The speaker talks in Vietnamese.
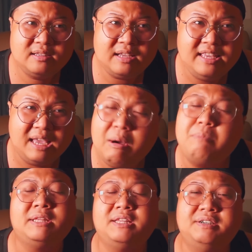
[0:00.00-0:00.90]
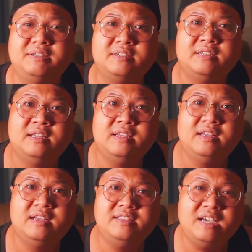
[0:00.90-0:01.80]
cái gì bất bình thường
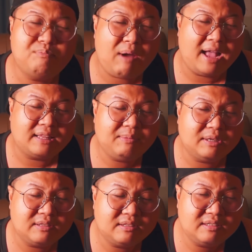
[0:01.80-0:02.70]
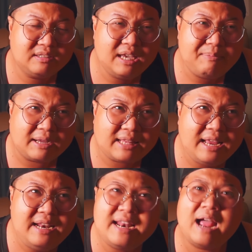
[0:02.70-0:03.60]
nhưng mà tao mà khi mà
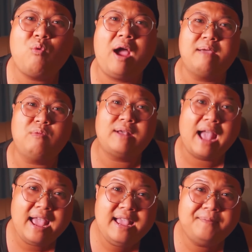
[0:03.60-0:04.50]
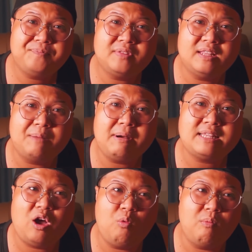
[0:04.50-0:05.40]
thấy đi ra ngoài một cái á là bắt
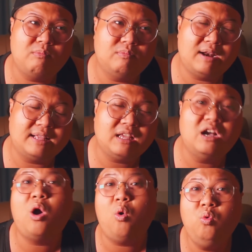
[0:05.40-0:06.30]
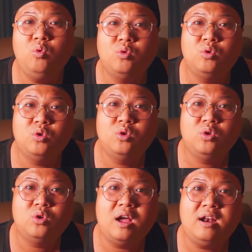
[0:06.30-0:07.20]
đầu là tân ngủ
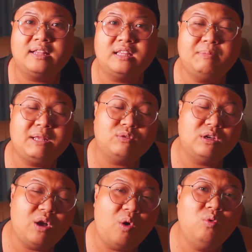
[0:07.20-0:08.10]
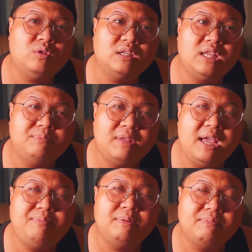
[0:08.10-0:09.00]
đó là tân bắt đầu tân ngủ tân thêm
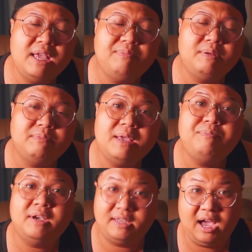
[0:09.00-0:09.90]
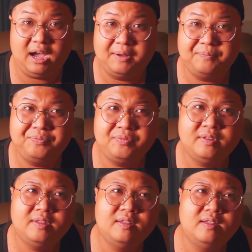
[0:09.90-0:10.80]
thiếp thêm thiếp thêm thiếp dần dần
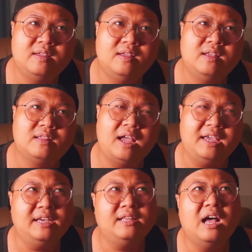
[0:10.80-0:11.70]
thì